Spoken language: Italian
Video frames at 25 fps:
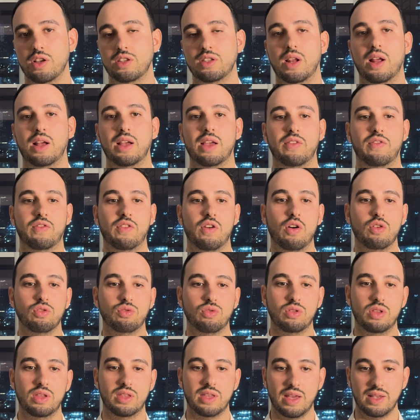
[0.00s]
essere anche
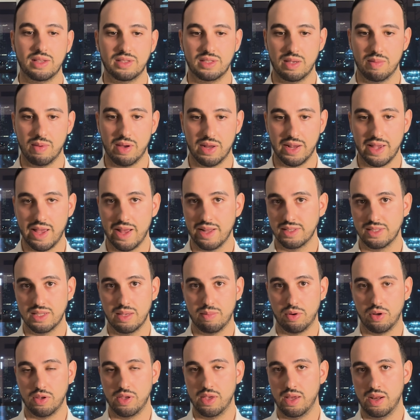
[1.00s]
foto di te insieme a ragazze,
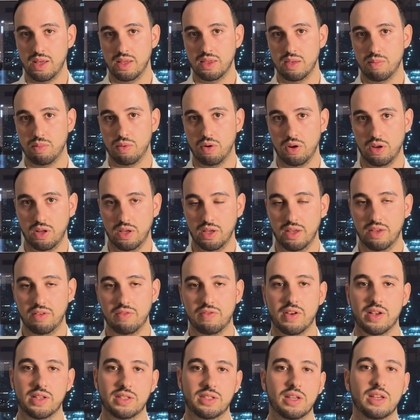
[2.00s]
però chiaramente poi lì in
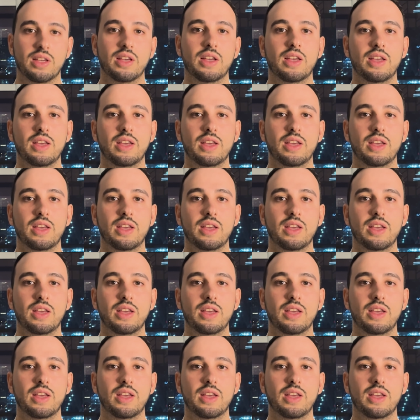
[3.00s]
fase